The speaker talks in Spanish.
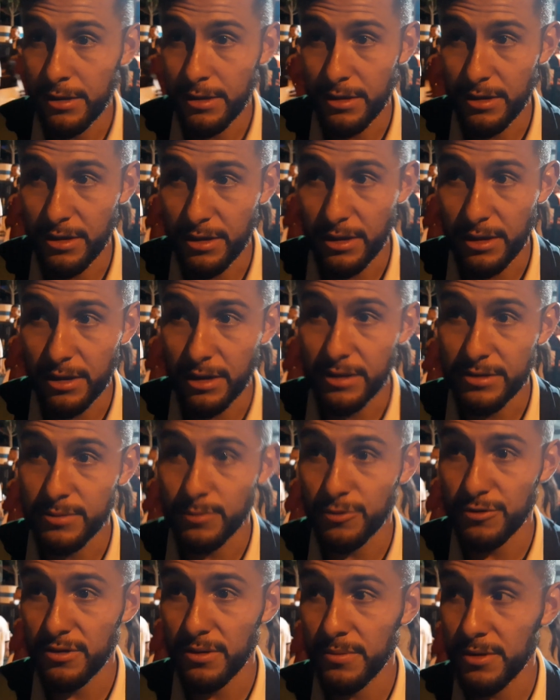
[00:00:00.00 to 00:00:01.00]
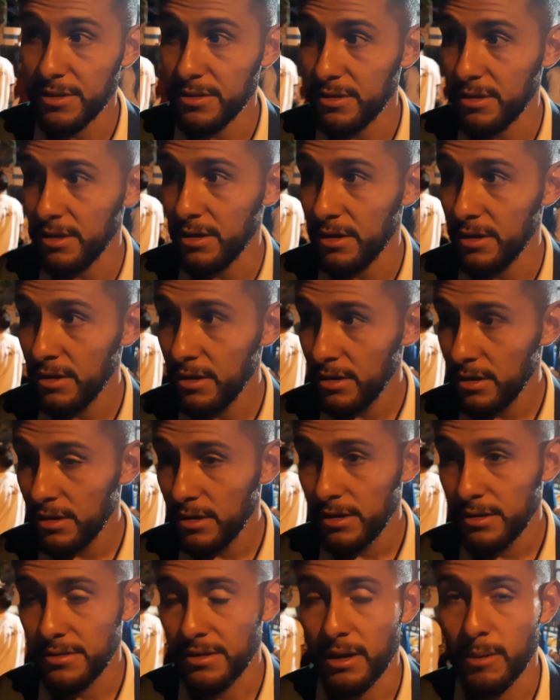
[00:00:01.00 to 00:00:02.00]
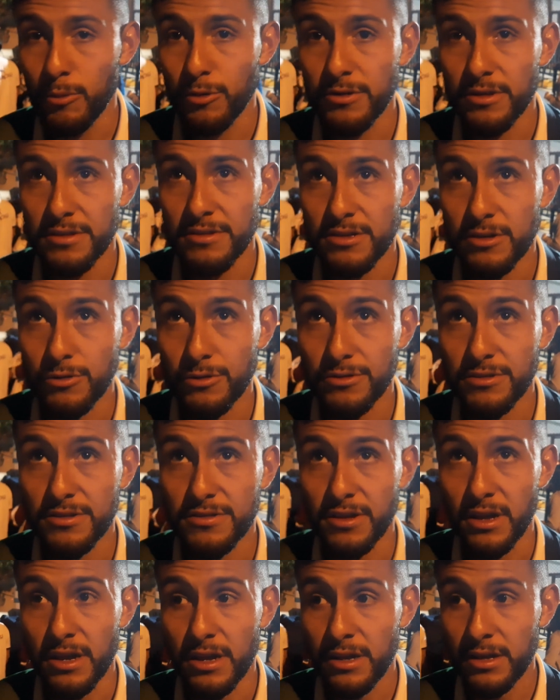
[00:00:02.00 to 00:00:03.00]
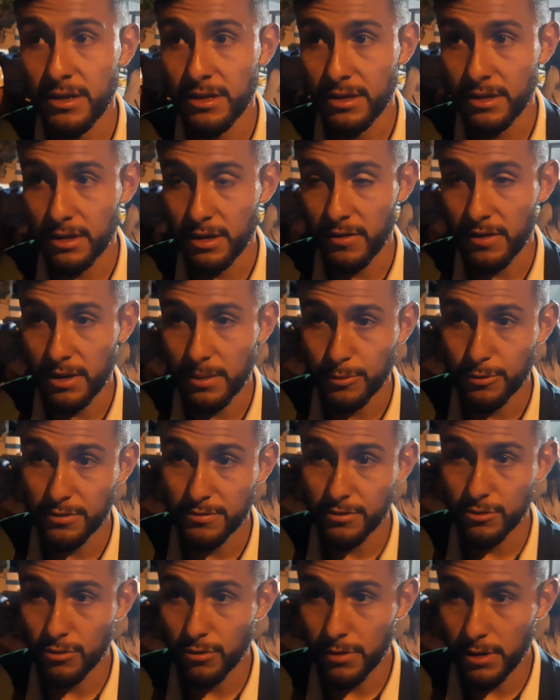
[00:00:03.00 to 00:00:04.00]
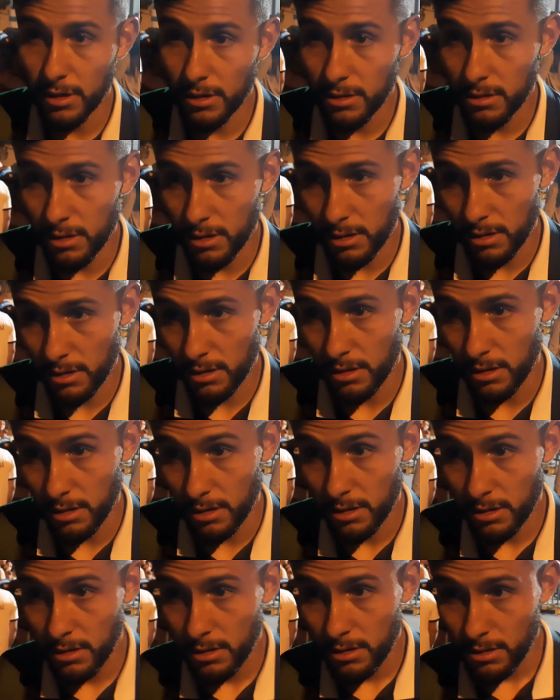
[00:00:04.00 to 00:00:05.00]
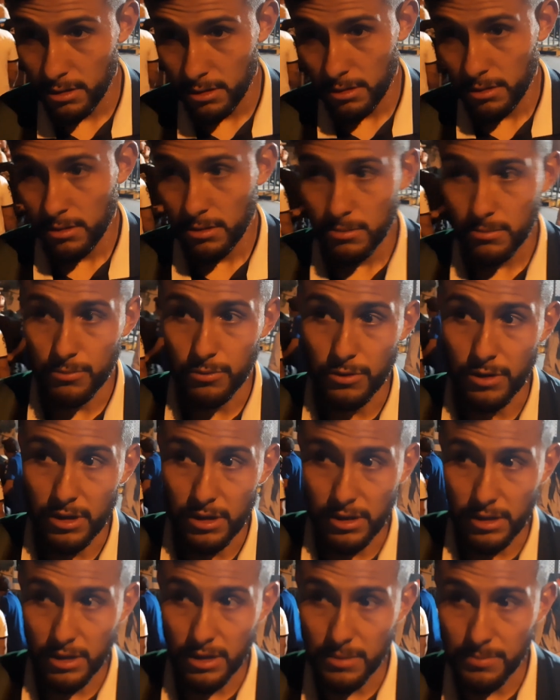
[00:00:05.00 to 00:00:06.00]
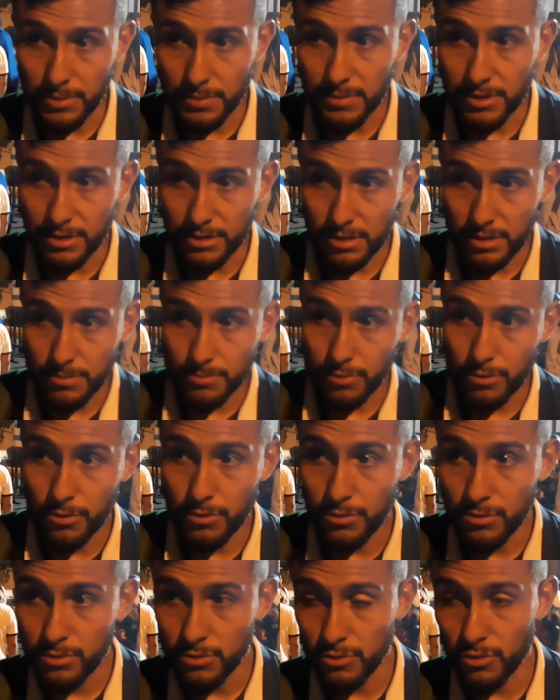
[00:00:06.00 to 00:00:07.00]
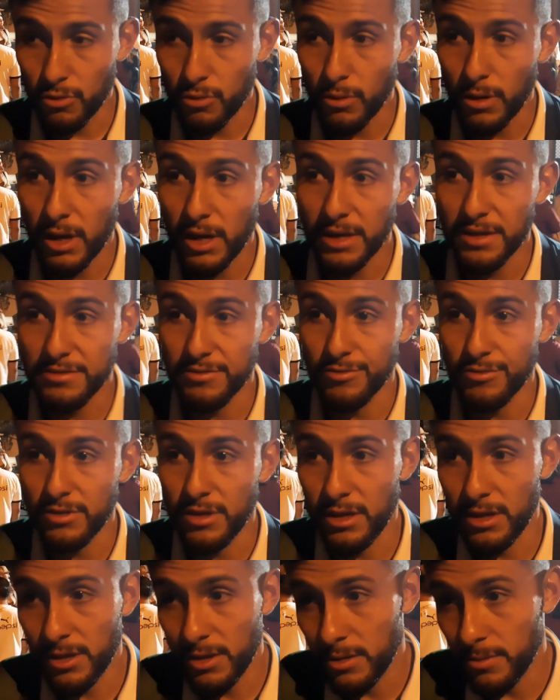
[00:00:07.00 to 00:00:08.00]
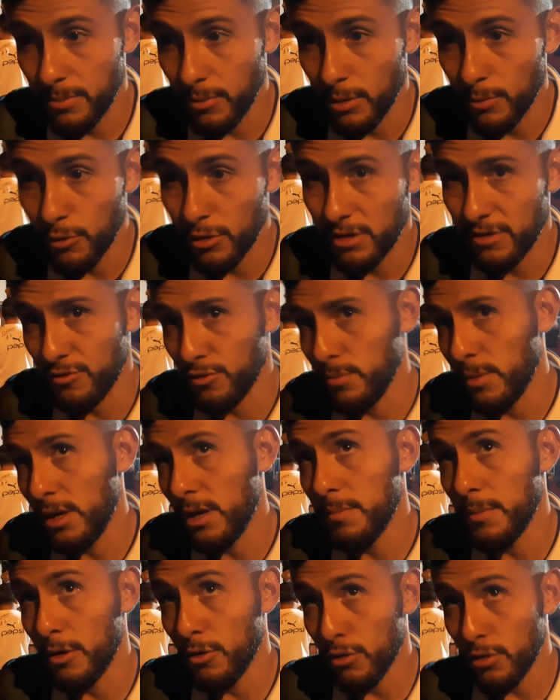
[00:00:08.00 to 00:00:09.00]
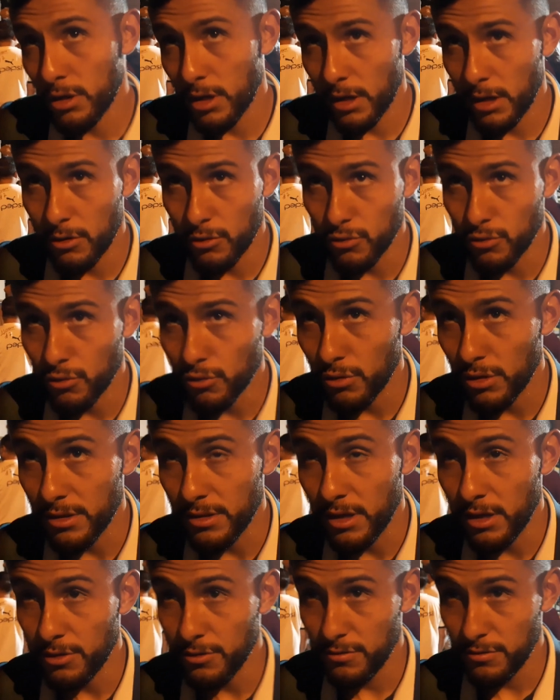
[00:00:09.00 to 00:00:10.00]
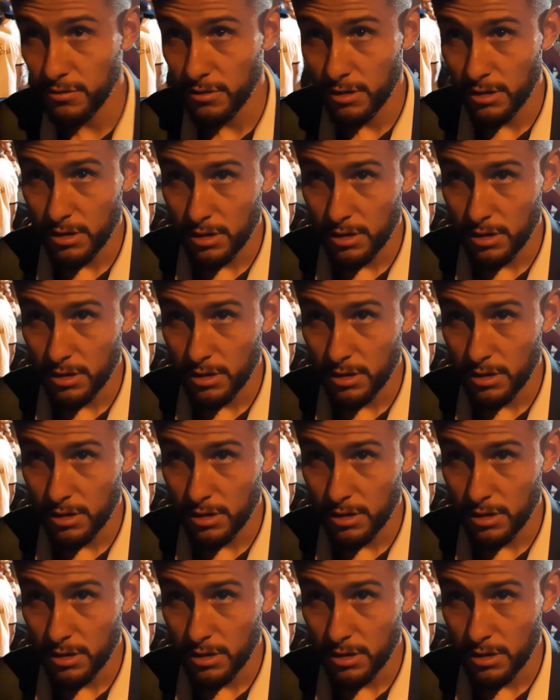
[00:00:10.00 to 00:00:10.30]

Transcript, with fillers: eh, lastimosamente dejamos de hacer cosas que, veníamos haciendo bien. Eh, por ahí el primer tiempo, dos jugadas donde podemos resolverla mejor, caen los dos goles de ellos.